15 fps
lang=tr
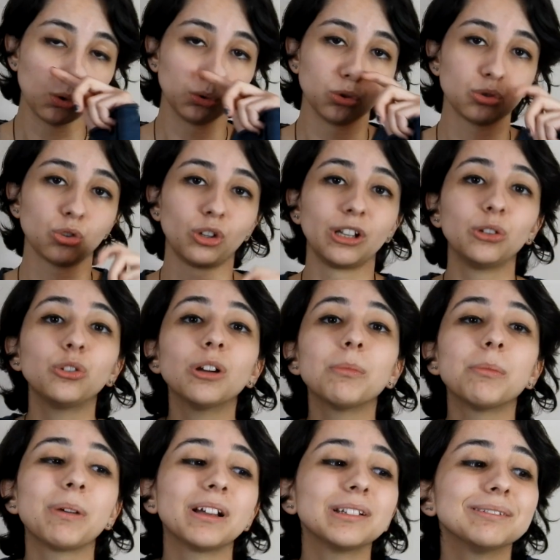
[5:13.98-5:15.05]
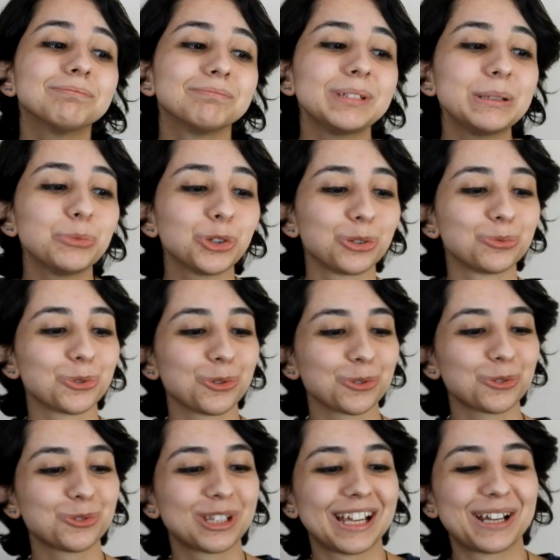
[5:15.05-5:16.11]
olduğu söyleniyor ama ben bilmiyorum çok
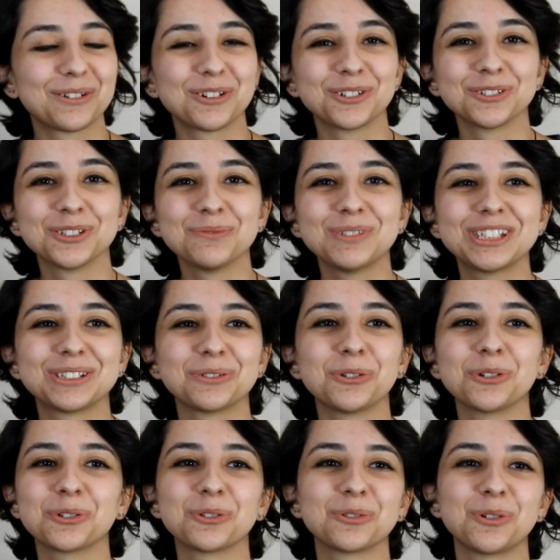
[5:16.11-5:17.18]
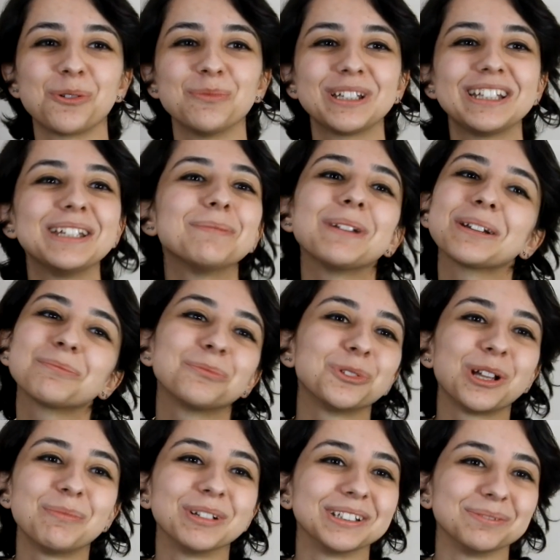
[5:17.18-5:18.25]
üzülerek okuduğum için o komikliği pek
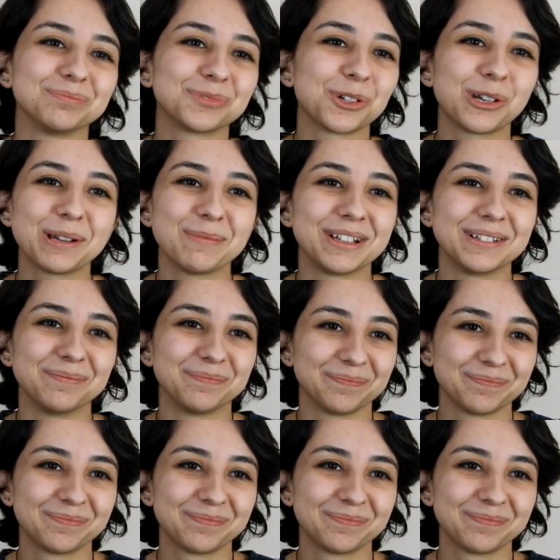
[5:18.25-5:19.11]
bulamadım, göremedim.